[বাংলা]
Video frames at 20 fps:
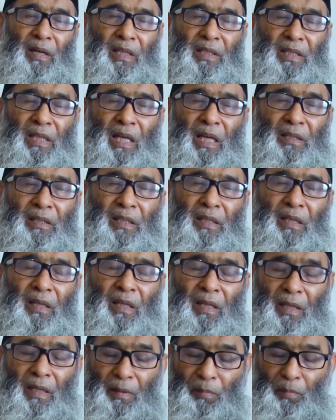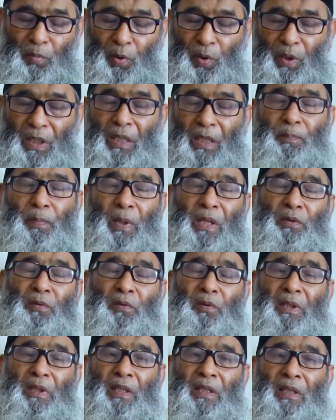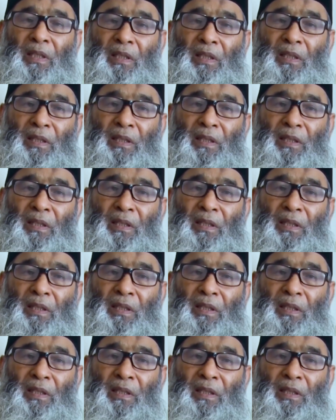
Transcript: অর্থাৎ ভোগের পাত্রকে